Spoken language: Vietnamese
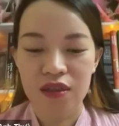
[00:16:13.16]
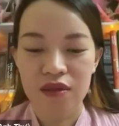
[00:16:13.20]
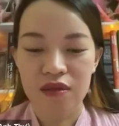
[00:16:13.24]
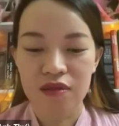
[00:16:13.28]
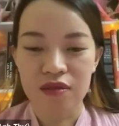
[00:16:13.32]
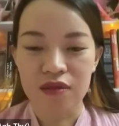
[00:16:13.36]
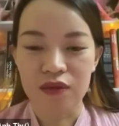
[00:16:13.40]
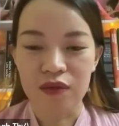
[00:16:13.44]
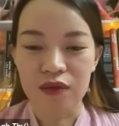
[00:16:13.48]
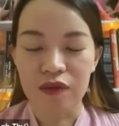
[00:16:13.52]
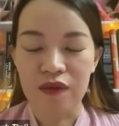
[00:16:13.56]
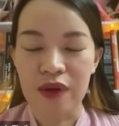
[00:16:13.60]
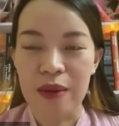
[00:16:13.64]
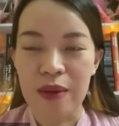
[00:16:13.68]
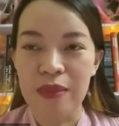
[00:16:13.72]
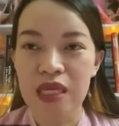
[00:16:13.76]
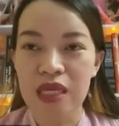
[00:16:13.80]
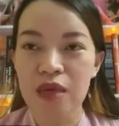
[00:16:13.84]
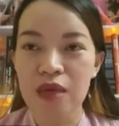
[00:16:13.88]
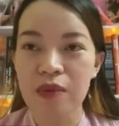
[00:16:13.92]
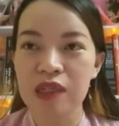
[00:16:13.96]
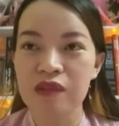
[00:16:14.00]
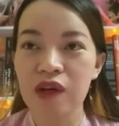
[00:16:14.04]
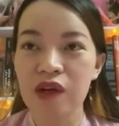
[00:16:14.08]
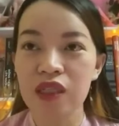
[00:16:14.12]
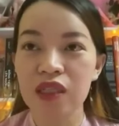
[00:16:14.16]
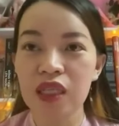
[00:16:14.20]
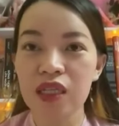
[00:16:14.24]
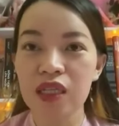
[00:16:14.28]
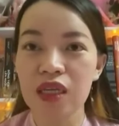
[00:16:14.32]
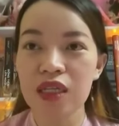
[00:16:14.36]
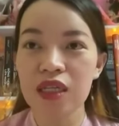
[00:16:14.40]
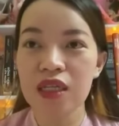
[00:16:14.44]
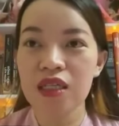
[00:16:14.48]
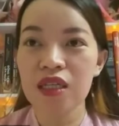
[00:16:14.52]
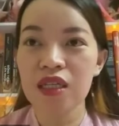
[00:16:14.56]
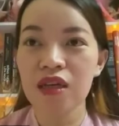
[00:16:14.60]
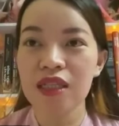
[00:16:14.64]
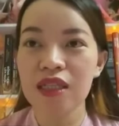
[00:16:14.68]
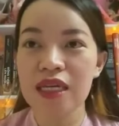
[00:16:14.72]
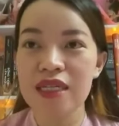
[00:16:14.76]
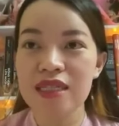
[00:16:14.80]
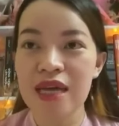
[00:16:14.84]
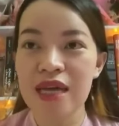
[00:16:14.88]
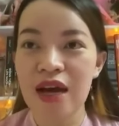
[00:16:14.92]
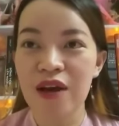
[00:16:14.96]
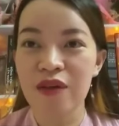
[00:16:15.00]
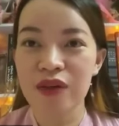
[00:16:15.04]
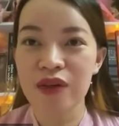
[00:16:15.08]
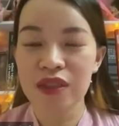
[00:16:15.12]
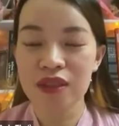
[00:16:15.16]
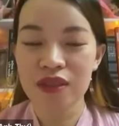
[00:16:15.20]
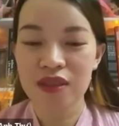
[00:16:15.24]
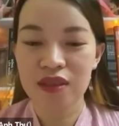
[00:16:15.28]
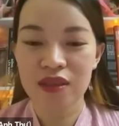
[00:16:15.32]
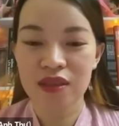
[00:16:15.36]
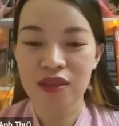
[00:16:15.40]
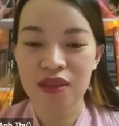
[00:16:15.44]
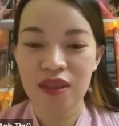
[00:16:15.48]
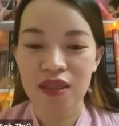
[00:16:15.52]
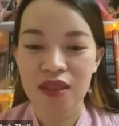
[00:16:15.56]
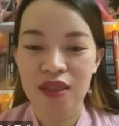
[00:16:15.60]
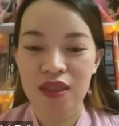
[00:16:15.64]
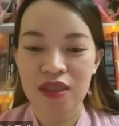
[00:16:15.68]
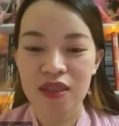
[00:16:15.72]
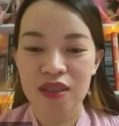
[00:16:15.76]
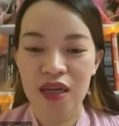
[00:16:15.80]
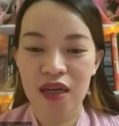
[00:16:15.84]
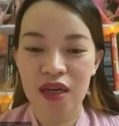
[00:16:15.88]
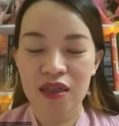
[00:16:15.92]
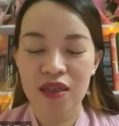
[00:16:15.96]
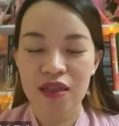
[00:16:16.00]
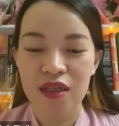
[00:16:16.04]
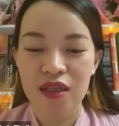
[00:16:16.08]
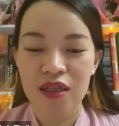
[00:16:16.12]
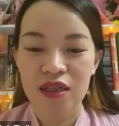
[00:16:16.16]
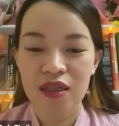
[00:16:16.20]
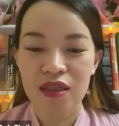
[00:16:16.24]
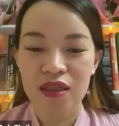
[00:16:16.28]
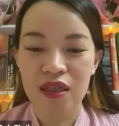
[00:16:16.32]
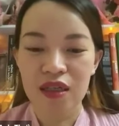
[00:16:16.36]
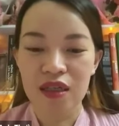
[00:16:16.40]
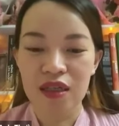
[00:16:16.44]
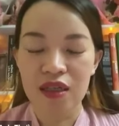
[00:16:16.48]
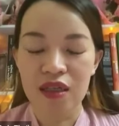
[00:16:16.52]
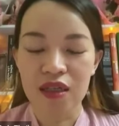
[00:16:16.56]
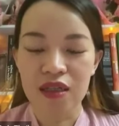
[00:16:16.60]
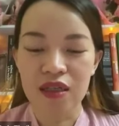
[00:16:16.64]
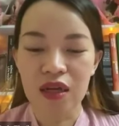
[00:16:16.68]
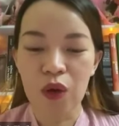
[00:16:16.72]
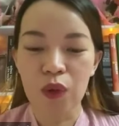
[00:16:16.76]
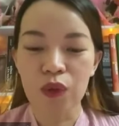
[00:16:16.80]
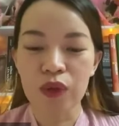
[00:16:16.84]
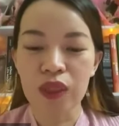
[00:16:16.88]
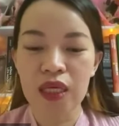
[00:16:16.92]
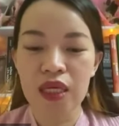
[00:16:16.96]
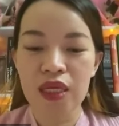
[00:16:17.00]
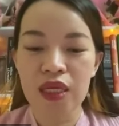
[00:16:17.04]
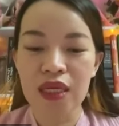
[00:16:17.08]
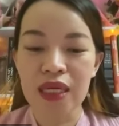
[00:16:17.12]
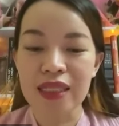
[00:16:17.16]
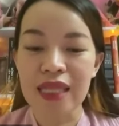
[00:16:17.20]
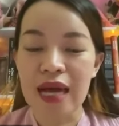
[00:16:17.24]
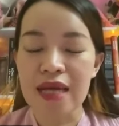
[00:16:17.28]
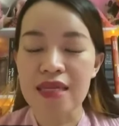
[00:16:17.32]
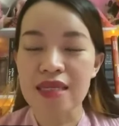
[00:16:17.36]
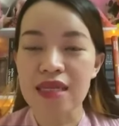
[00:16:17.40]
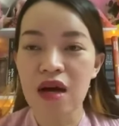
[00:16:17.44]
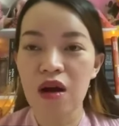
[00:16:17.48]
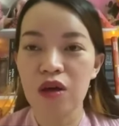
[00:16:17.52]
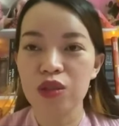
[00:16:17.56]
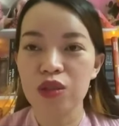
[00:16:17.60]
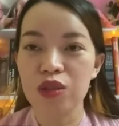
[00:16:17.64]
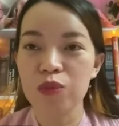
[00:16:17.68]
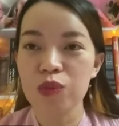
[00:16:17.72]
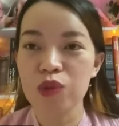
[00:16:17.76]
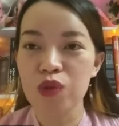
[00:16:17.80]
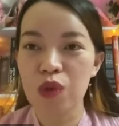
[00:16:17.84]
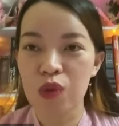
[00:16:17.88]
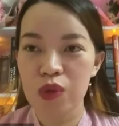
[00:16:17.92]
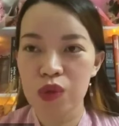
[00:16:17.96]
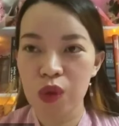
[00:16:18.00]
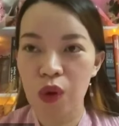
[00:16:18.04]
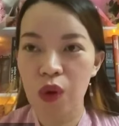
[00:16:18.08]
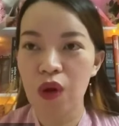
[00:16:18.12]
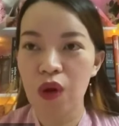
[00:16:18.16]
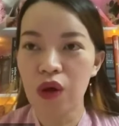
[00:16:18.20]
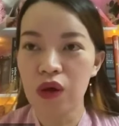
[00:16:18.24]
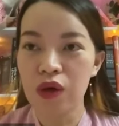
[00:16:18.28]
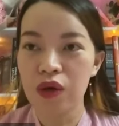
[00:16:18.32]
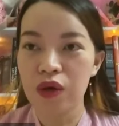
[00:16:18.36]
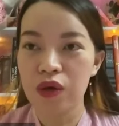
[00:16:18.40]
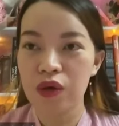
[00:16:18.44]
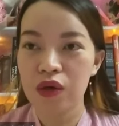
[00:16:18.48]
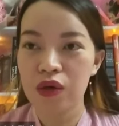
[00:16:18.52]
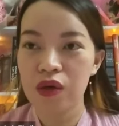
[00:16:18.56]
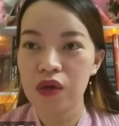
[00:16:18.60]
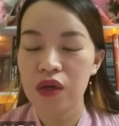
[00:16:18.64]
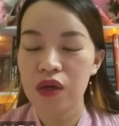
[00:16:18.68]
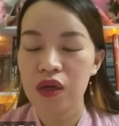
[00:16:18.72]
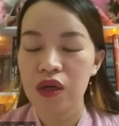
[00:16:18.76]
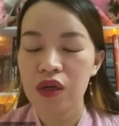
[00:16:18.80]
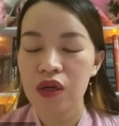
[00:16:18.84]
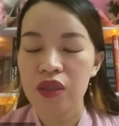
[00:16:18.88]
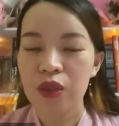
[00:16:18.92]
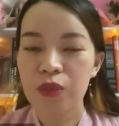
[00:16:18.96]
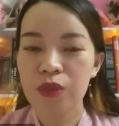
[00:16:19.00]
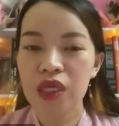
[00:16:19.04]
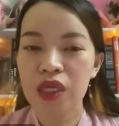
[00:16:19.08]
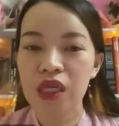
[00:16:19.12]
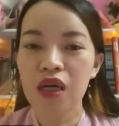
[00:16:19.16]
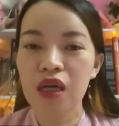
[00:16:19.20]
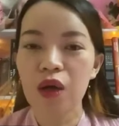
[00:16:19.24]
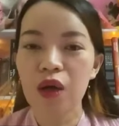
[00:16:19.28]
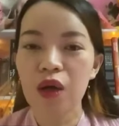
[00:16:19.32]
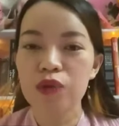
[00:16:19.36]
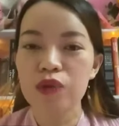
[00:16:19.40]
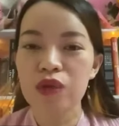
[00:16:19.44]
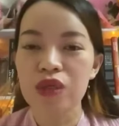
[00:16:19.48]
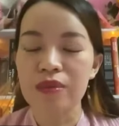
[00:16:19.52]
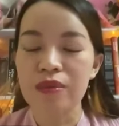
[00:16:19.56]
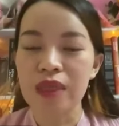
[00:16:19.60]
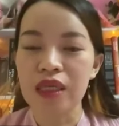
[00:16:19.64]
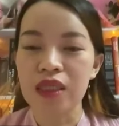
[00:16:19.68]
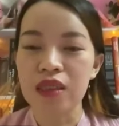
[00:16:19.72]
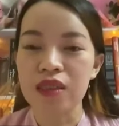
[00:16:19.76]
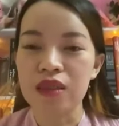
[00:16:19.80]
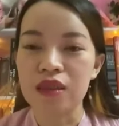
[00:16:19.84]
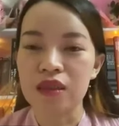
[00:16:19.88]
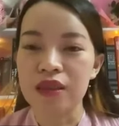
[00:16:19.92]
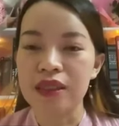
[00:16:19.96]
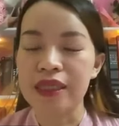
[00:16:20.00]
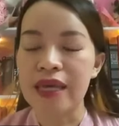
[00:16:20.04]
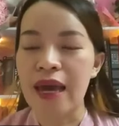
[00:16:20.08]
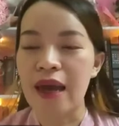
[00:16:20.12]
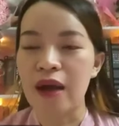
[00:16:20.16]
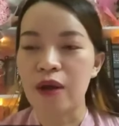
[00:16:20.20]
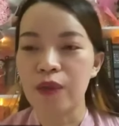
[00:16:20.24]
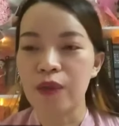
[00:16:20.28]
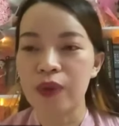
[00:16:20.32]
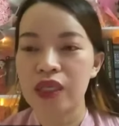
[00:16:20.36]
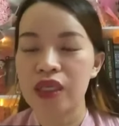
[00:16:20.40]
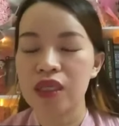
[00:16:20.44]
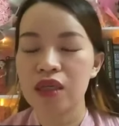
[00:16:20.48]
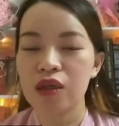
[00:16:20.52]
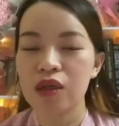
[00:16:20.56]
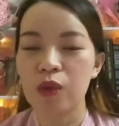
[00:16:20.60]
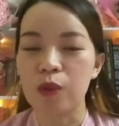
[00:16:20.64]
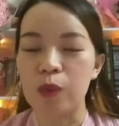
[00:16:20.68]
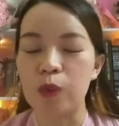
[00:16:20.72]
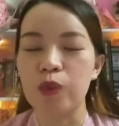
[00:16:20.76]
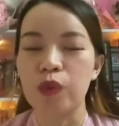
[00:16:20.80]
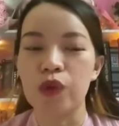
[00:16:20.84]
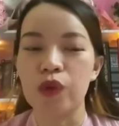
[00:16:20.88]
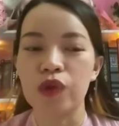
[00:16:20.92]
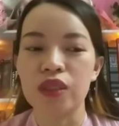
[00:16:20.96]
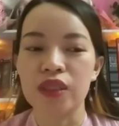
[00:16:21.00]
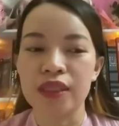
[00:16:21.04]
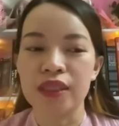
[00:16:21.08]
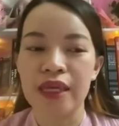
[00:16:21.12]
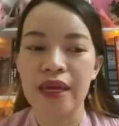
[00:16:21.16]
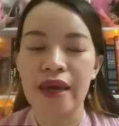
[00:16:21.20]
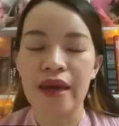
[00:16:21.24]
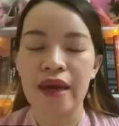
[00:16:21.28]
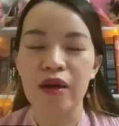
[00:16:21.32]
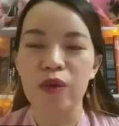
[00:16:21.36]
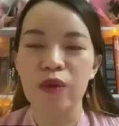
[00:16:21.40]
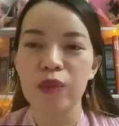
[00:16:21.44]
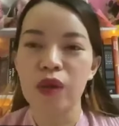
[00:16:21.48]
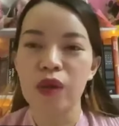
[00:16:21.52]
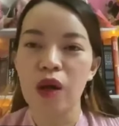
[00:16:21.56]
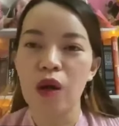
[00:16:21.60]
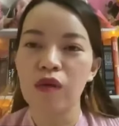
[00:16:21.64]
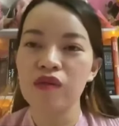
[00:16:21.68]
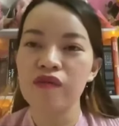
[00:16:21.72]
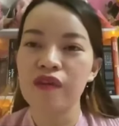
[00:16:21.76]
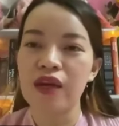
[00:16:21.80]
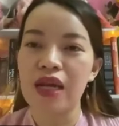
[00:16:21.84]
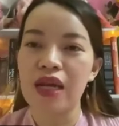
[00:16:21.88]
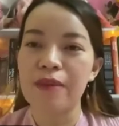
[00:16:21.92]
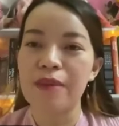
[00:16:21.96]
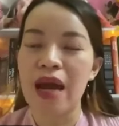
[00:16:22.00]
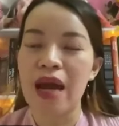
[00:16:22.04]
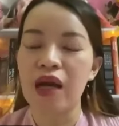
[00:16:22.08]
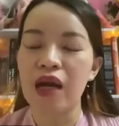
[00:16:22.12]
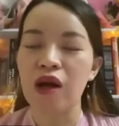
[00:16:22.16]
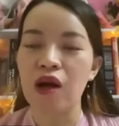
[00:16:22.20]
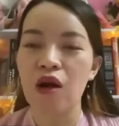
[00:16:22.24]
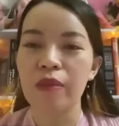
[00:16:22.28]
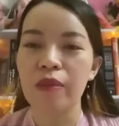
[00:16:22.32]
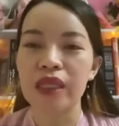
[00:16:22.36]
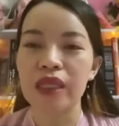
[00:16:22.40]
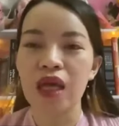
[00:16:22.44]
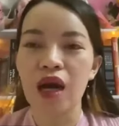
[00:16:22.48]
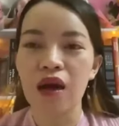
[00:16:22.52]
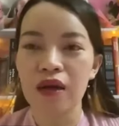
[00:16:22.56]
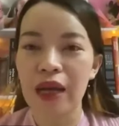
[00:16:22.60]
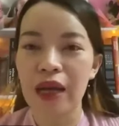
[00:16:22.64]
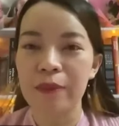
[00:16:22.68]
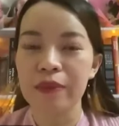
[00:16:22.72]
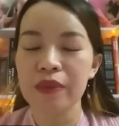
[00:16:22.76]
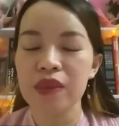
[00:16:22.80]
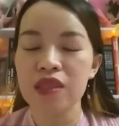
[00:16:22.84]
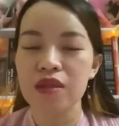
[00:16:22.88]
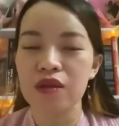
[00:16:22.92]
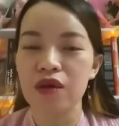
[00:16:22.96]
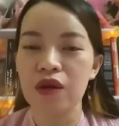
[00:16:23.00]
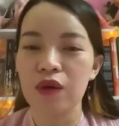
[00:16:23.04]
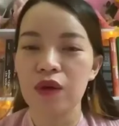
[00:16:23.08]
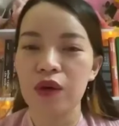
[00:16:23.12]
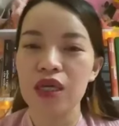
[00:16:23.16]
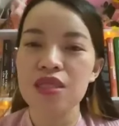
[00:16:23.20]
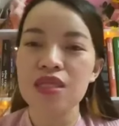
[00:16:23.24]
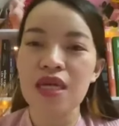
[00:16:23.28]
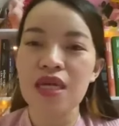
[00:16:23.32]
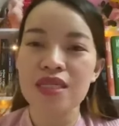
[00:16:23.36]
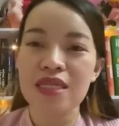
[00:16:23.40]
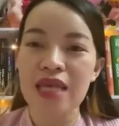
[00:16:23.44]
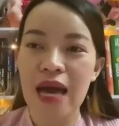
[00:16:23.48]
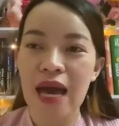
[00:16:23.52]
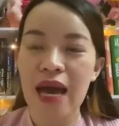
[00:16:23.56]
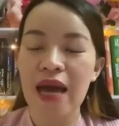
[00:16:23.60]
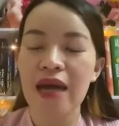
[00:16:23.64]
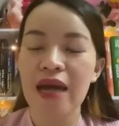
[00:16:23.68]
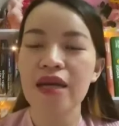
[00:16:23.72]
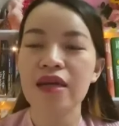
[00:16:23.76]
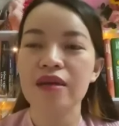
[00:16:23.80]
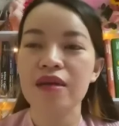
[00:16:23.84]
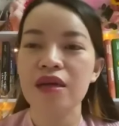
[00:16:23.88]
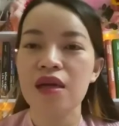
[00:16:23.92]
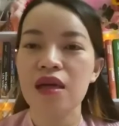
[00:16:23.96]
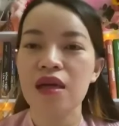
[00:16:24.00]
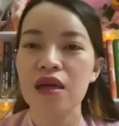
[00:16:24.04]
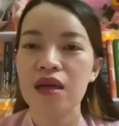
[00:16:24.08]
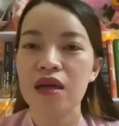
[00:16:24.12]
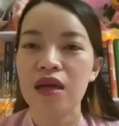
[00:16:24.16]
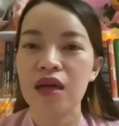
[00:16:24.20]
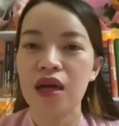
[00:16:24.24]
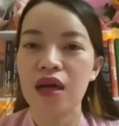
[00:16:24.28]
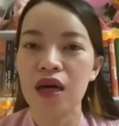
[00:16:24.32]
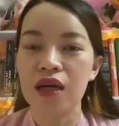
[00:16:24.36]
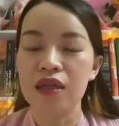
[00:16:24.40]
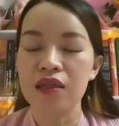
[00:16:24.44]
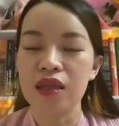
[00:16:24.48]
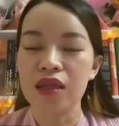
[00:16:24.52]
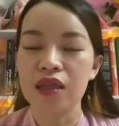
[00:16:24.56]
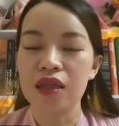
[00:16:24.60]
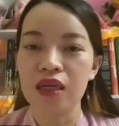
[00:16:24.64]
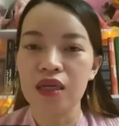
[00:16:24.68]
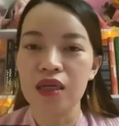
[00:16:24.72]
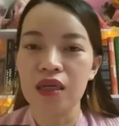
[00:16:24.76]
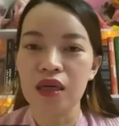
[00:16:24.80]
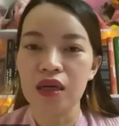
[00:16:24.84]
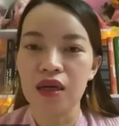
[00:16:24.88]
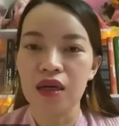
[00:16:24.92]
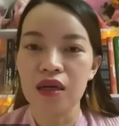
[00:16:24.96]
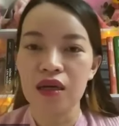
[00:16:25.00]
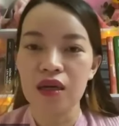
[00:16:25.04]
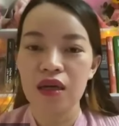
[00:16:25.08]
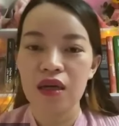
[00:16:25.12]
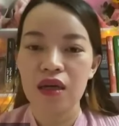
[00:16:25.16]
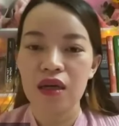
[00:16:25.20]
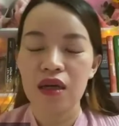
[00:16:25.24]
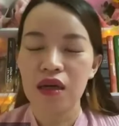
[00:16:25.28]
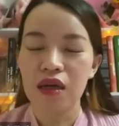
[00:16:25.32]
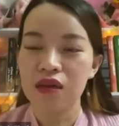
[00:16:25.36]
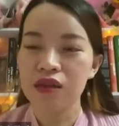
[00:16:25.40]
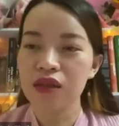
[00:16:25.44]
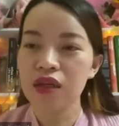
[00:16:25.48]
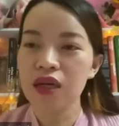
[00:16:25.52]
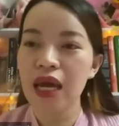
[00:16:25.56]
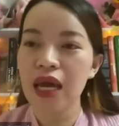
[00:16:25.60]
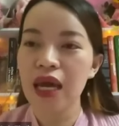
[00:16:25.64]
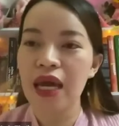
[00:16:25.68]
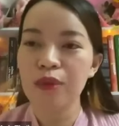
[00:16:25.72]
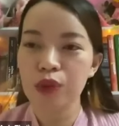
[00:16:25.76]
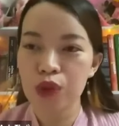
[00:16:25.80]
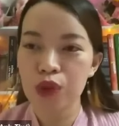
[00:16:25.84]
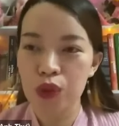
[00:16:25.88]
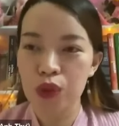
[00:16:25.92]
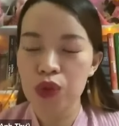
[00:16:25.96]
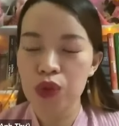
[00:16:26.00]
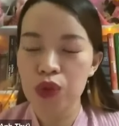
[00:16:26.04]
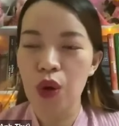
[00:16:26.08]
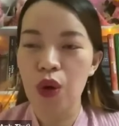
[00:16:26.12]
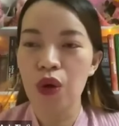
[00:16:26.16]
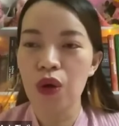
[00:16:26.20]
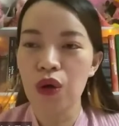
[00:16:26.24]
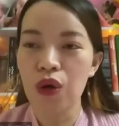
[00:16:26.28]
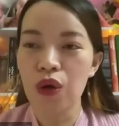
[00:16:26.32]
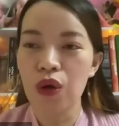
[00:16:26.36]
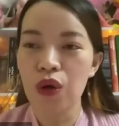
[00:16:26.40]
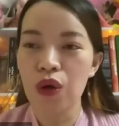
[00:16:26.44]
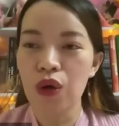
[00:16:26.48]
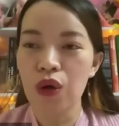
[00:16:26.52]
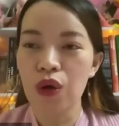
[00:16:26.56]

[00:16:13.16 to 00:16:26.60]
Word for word: Ừ, và bây giờ mình phân tích cái lý do tại sao á nhá thì đầu tiên là tại sao họ trúng sổ số giống như cái câu chuyện mình người nhà nguyên nhất cũng một người nhà cũng không có phải là bà con mà thân lắm xa xa ấy. À, thì ờ, rất là hay mua sổ số